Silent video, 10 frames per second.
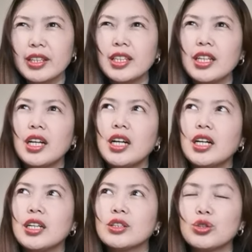I think
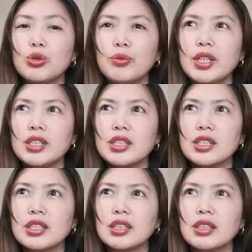uh, two
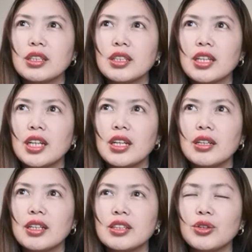weeks,
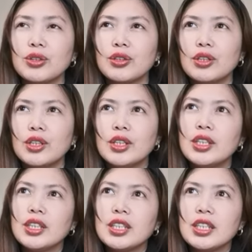uh, ano no.
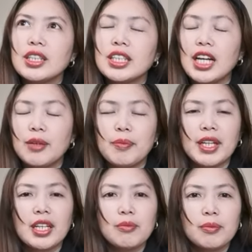Yeah,
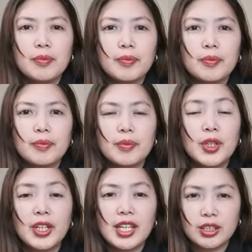parang
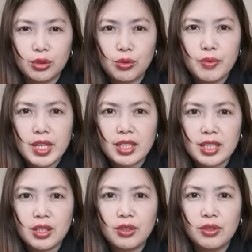more or less two
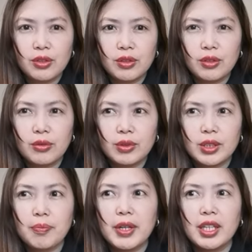weeks yung
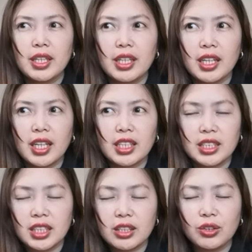sa
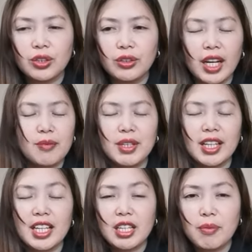pagka-chat ko yung, I
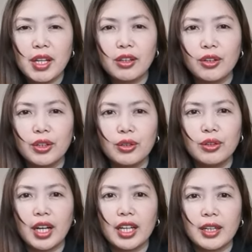mean, ka-email ko
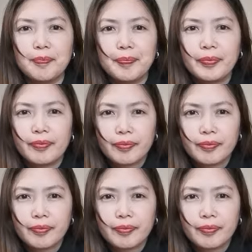yung uh,